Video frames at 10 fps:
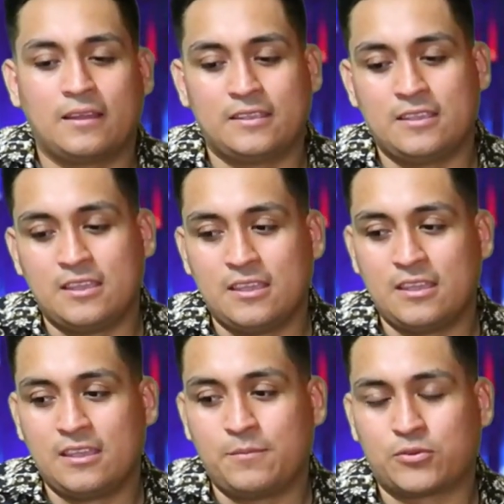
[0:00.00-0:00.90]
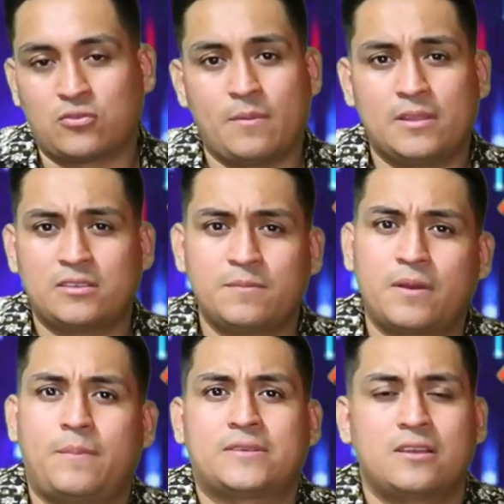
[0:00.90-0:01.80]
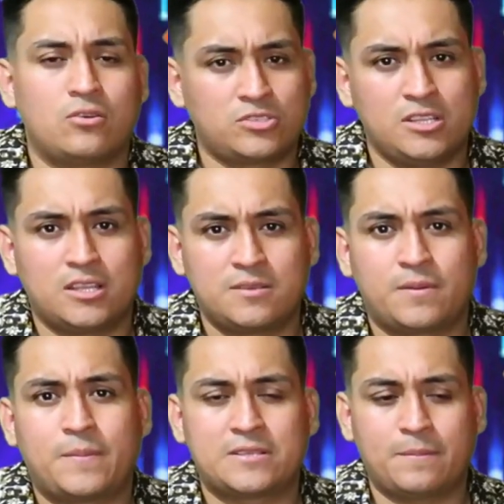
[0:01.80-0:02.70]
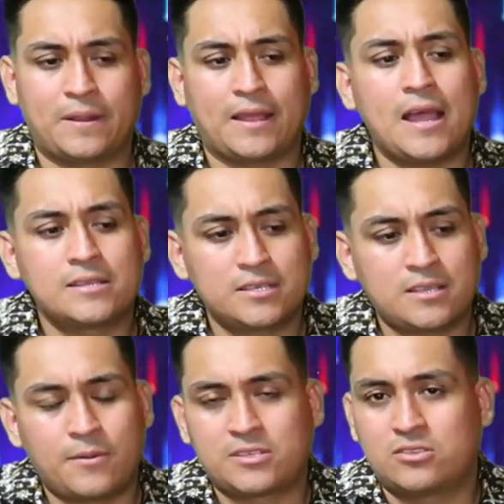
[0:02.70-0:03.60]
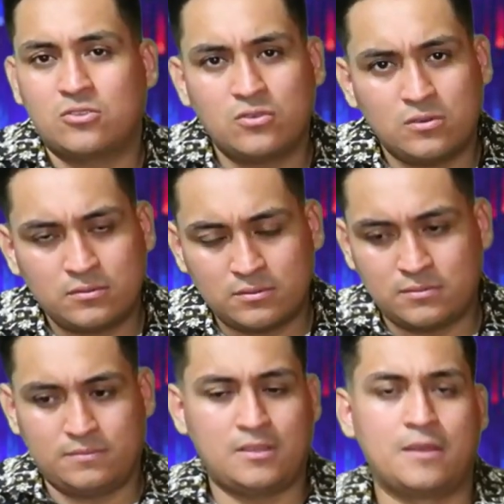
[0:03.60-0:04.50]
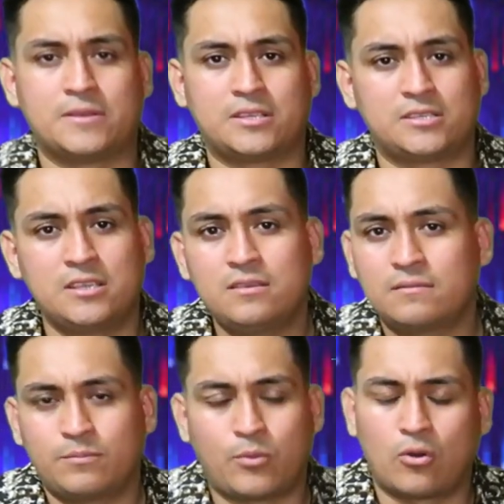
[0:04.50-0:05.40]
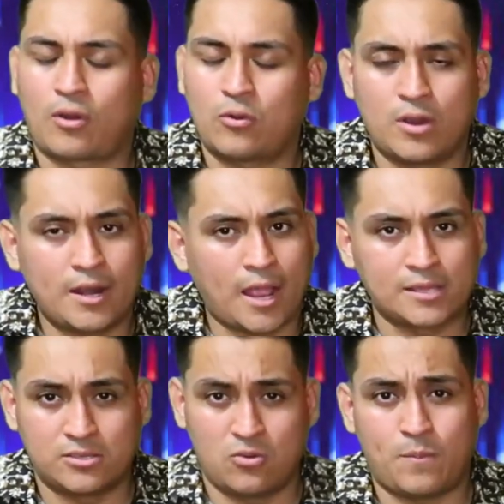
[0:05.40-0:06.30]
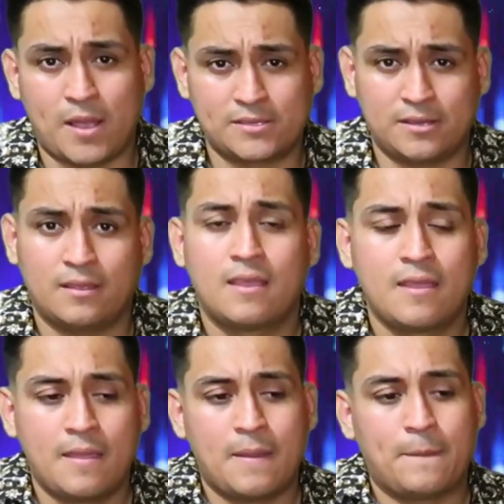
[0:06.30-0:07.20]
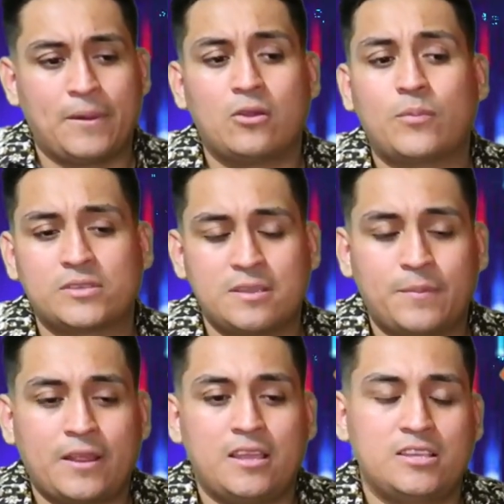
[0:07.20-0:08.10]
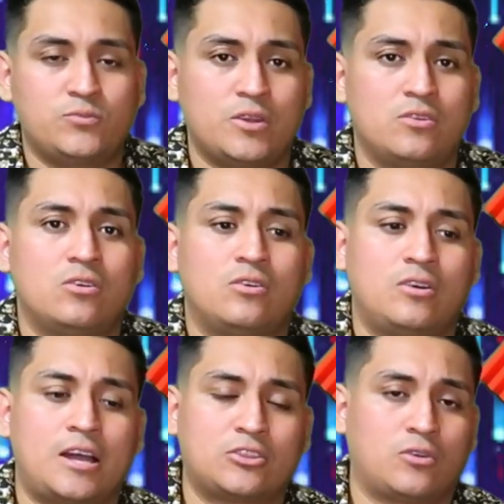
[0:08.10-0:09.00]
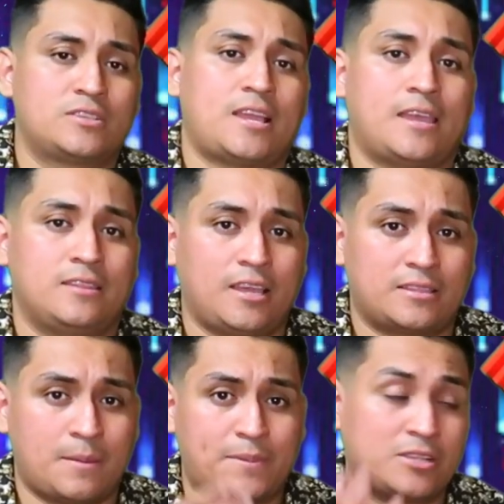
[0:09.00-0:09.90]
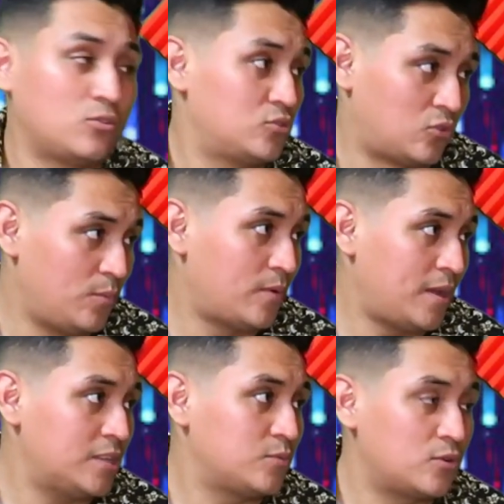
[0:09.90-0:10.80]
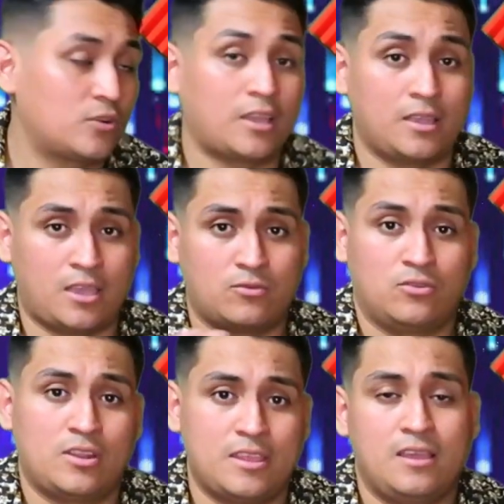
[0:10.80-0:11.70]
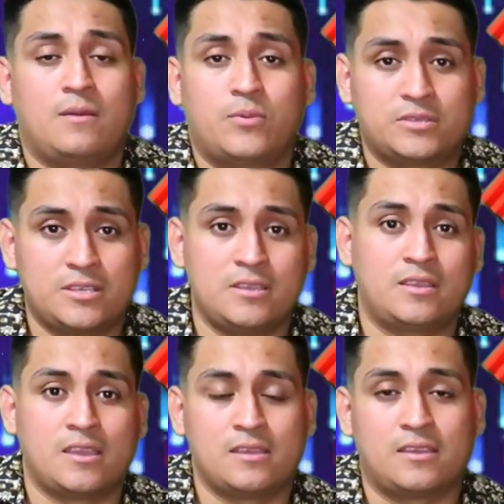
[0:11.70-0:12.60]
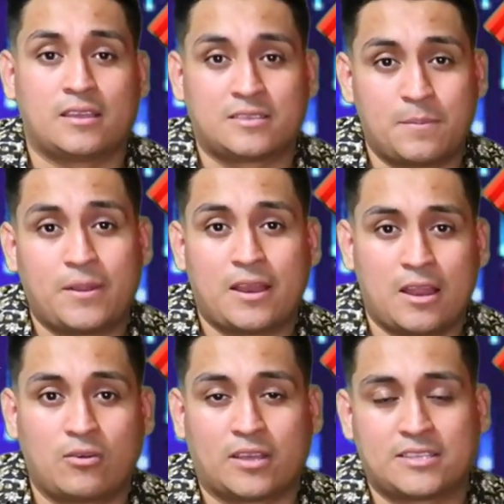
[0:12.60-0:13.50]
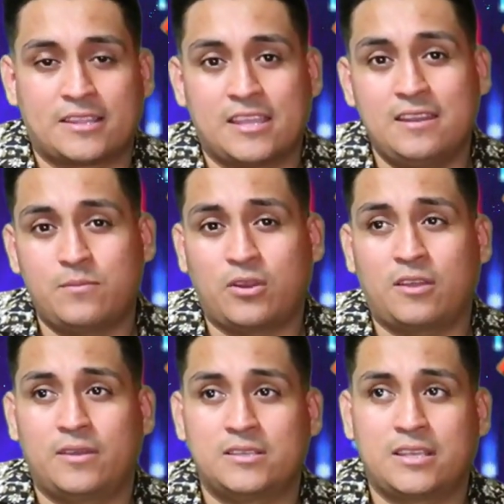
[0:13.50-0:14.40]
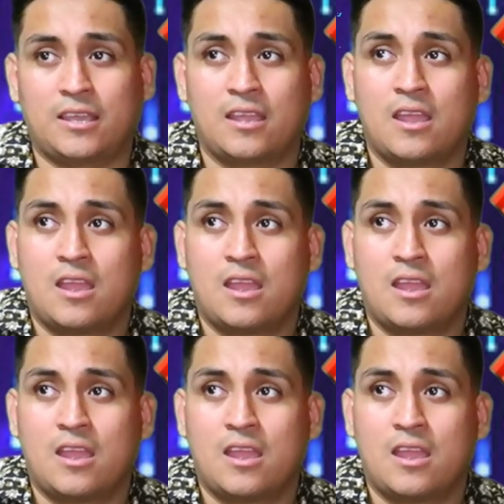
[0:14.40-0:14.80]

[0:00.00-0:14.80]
Y pues obviamente siempre pasan cositas, siempre pasan percances, a veces no, a veces sí, por lo regular casi no pasan. Pero pues siempre es bueno a toda esa gente que está empezando con su grupo, es bueno que, que, uno le diga pues y, que, que, sepan a lo que se atienen, porque a veces que,